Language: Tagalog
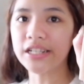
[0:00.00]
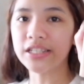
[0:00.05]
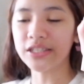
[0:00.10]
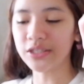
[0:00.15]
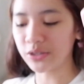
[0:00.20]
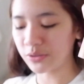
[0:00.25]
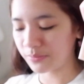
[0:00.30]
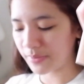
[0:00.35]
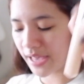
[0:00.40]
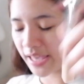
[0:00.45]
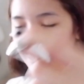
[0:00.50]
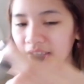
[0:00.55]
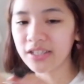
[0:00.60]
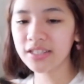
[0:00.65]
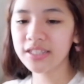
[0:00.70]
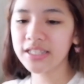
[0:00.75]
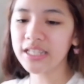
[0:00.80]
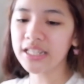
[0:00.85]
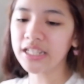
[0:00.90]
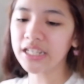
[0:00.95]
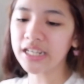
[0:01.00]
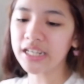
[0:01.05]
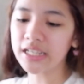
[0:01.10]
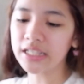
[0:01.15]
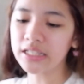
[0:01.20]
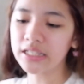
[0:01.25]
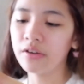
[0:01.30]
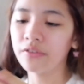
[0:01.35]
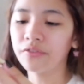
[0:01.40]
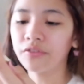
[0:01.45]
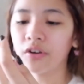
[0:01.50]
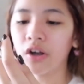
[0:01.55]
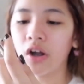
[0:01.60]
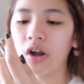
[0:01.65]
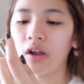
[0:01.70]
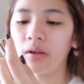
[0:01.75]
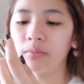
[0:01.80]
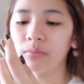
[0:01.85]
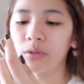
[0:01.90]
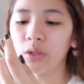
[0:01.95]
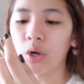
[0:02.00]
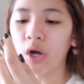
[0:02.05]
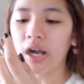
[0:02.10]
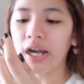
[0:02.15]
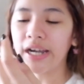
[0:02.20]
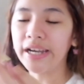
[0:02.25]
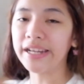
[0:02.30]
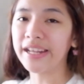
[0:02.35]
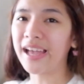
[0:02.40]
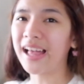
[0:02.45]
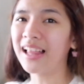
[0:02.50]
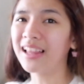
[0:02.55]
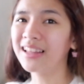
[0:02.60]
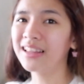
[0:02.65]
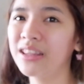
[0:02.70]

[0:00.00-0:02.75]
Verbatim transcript: So, my concealer is from Laura L'Oreal,